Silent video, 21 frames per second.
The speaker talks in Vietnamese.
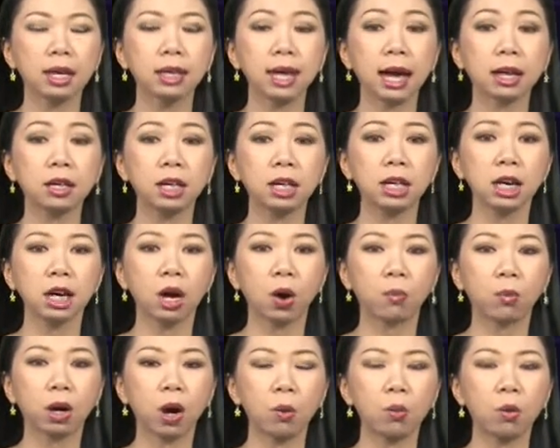Nhà chức trách
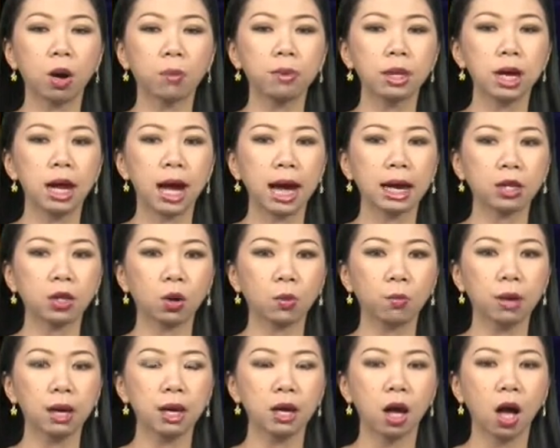Hồng Kông hôm thứ Hai
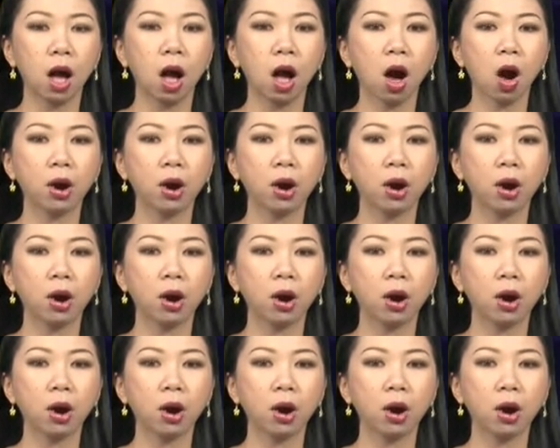cho biết